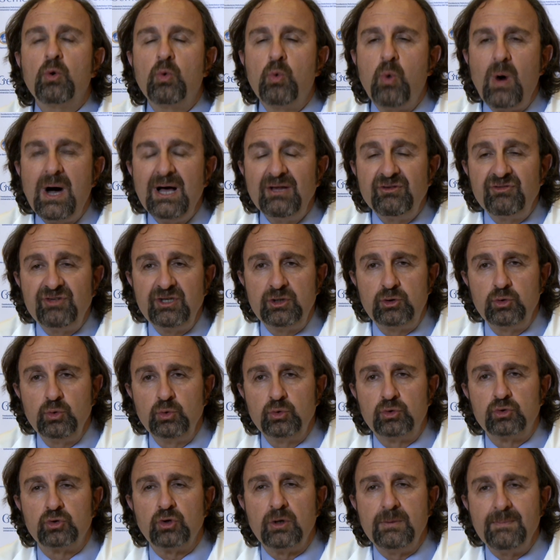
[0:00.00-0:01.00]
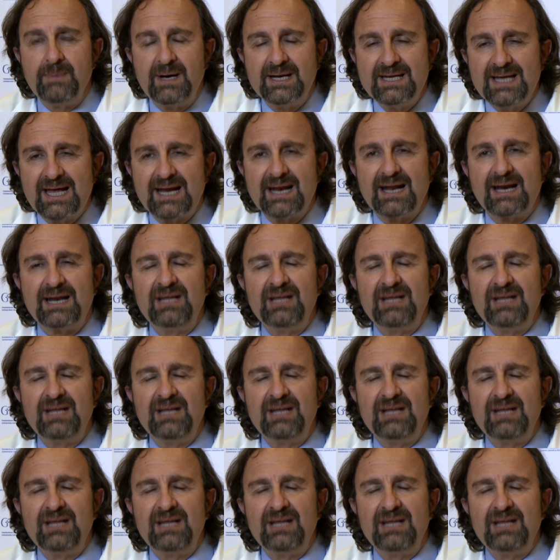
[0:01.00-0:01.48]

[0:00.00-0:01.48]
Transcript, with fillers: quasi tutto in maniera